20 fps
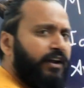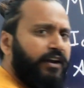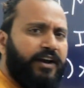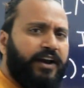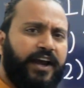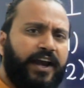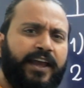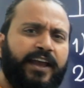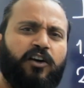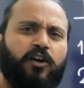
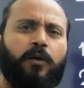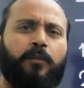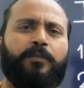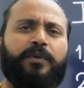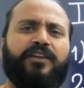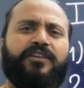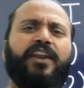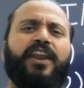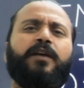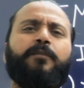रीडिंग
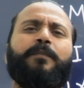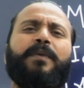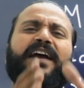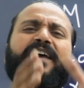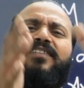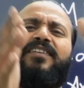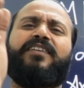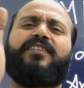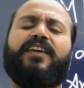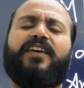कॉम्पिटिशन एक
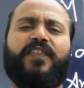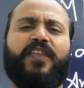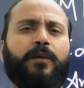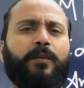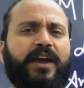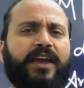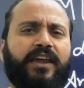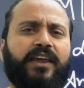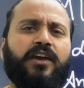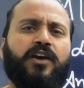पैसेज देते हैं
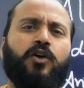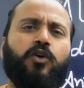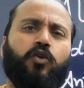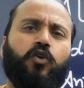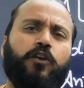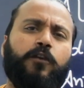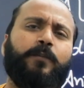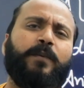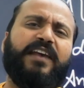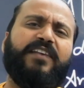भाई
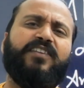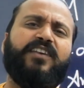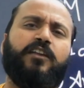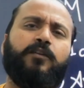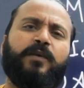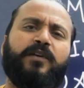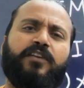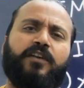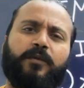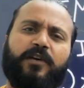उस पैसेज
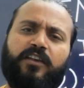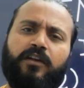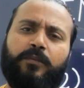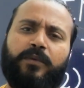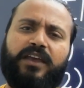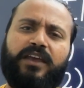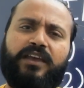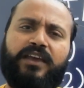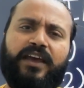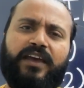में से बस हम
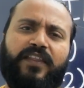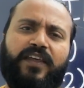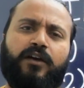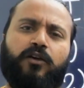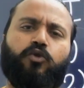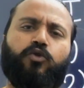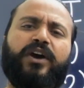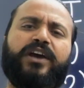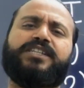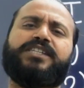ये
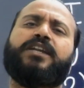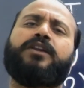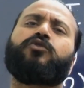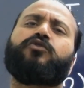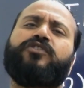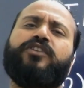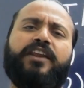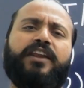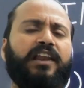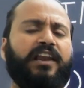क्वेश्चन
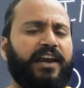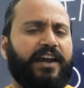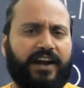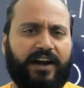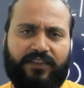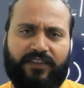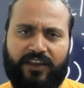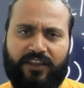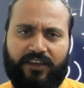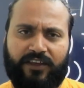उससे
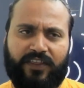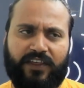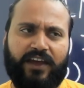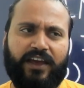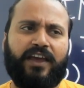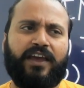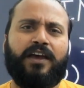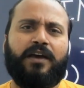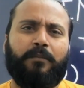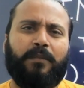रिलेटेड दे देते हैं
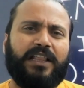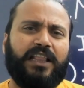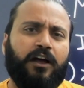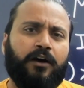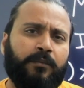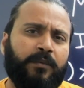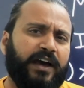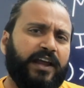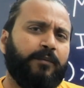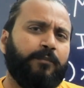मतलब
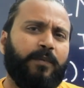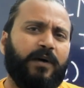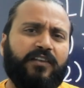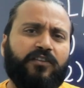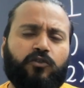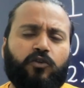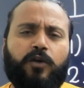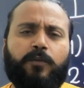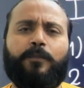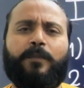हमारे
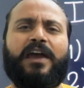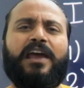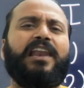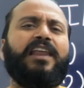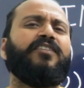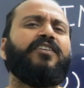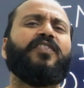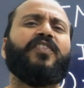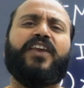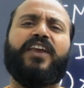पास कोई
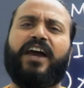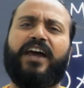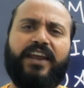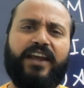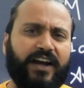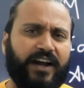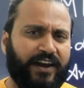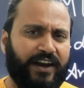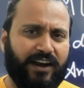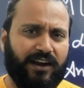पहले से तैयारी
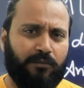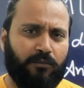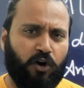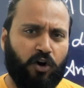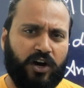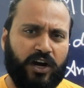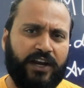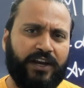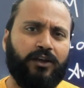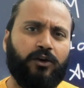करने का
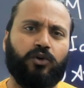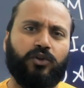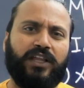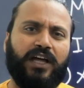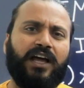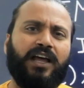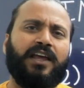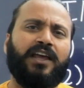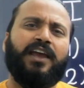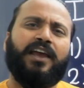मौका नहीं
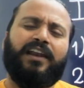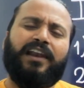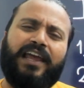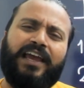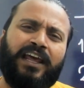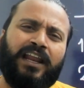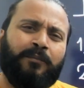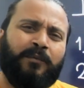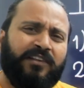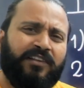होता
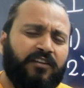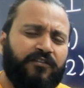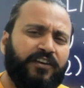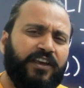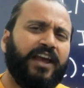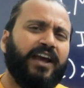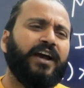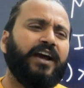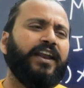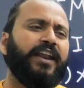लेकिन हमें सिर्फ
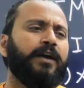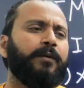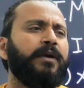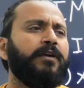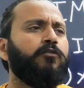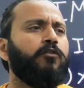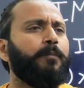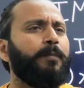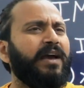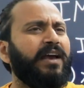ये करना है भाई
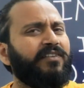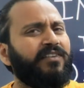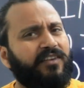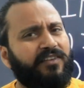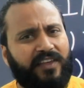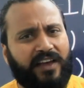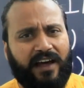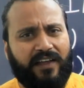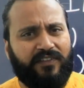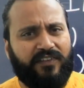वो पैसेज
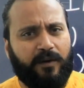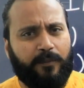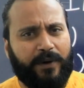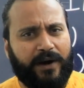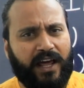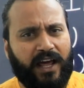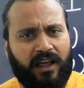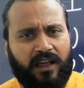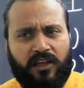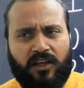ध्यान से
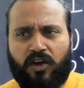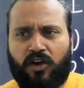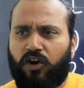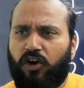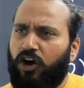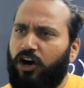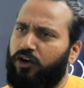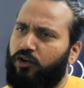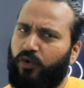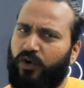पढ़ा
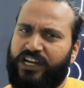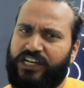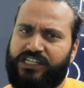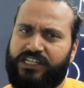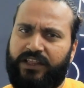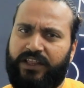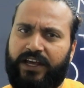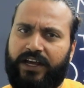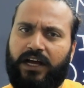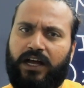और
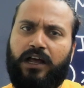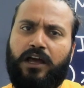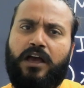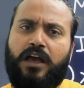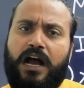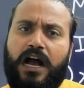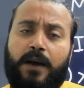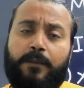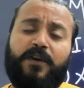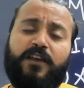क्वेश्चन देखा
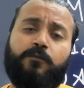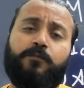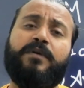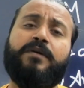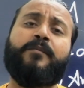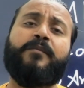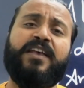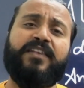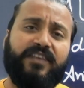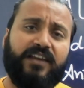अब इसमें
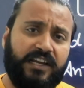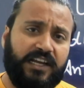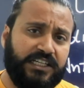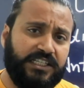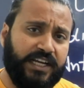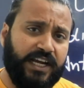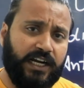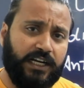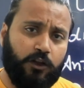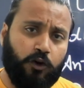मैं
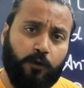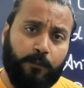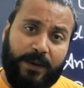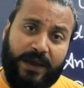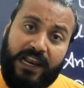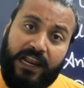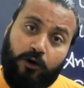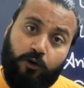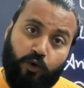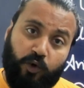सजेस्ट ये करता हूं कि
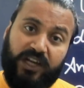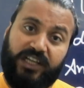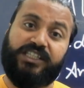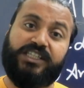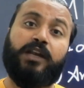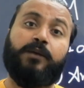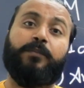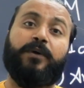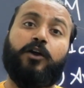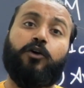पहले
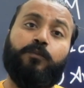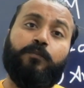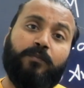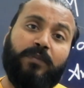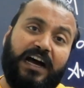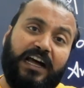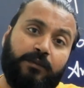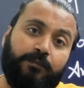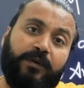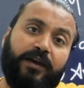क्वेश्चन पढ़ो
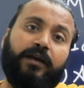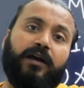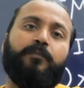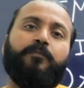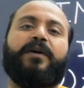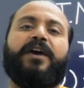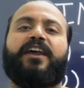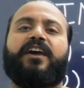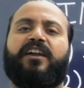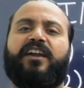बाद में आप
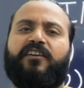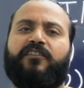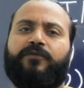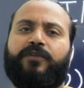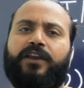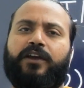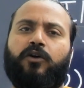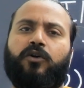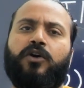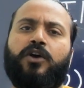पैराग्राफ
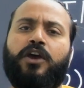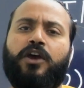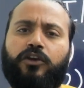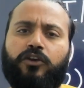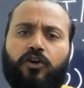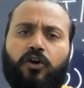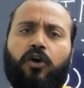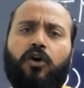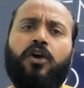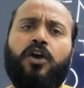पे जाओ
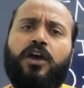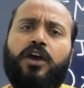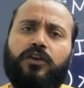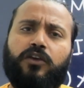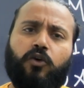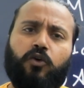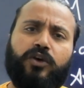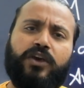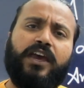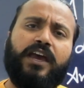क्यों
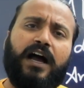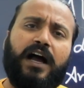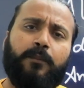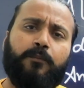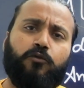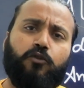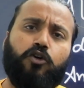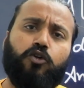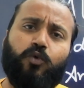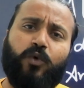क्योंकि
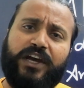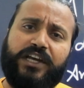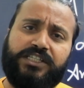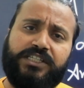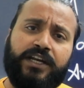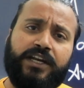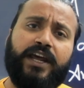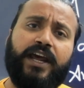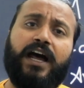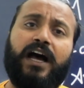आपको
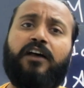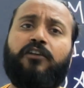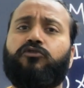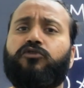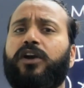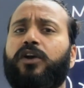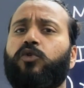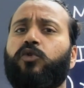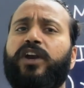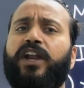क्वेश्चन के
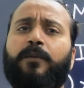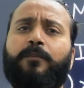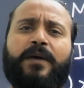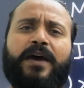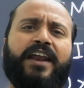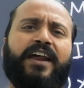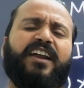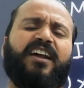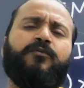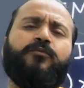आंसर ढूंढने
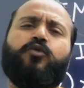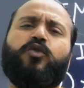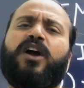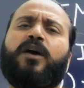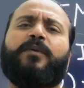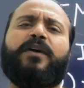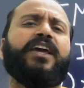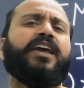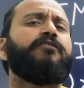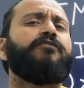पैराग्राफ पूरा
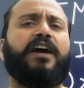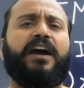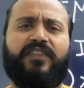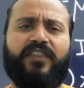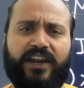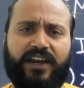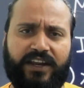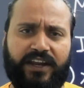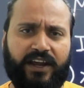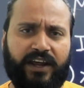पढ़ के
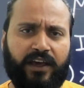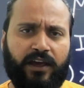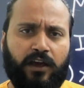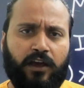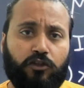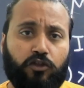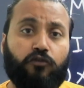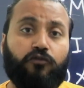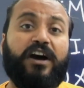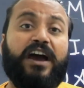फायदा नहीं है
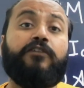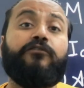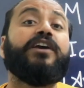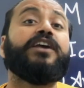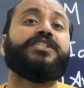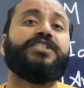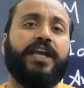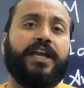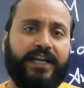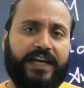तो वाई
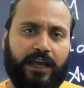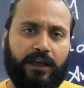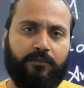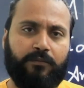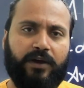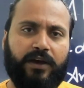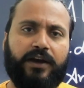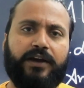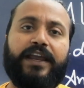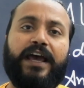वेस्टिंग टाइम
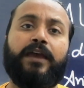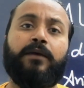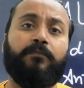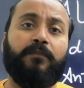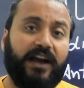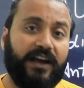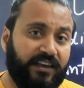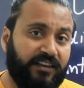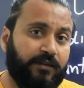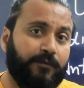टाइम
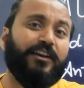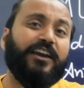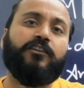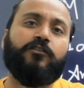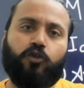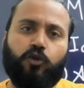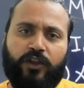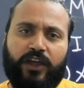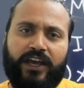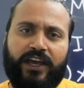बाकी सब्जेक्ट्स
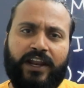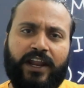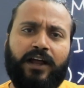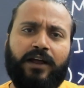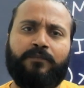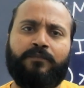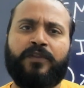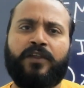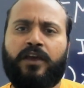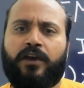को देंगे ना
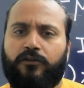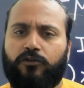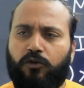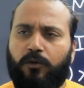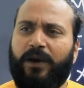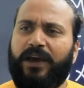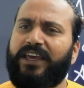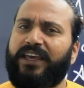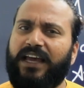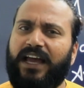तो
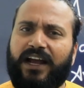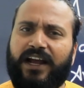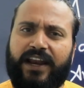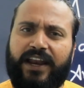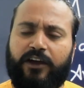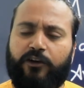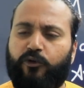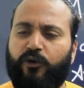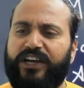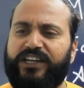भाई क्या
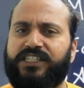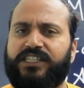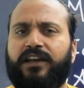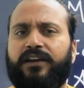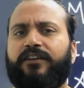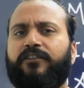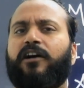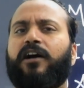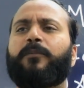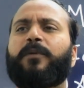करना है क्वेश्चन
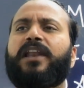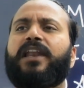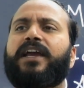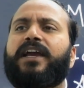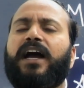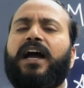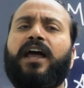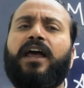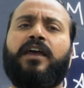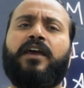वहां पे
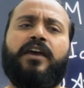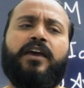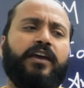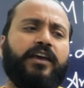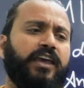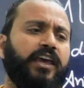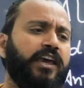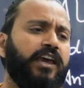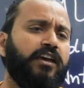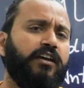लिखा
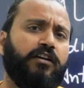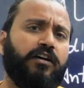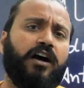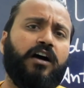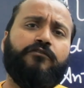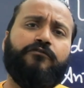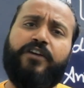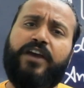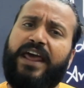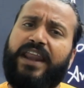कि
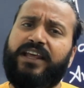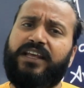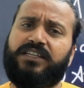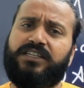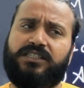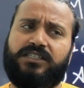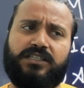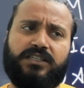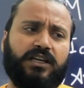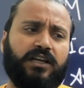वेयर uh,
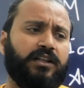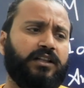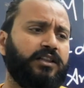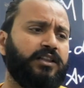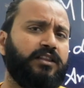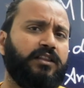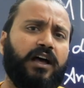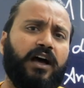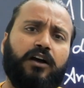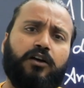इज
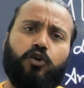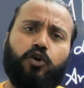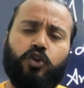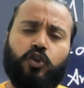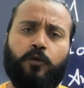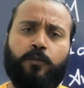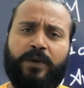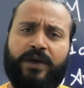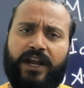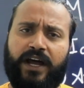uh,
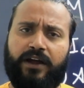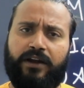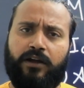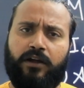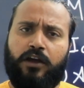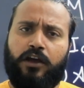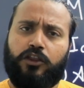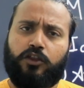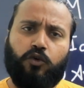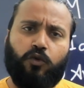कुतुब मीनार
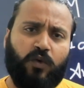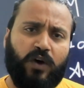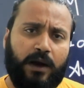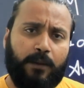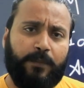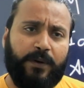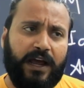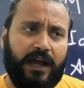तो वहां पे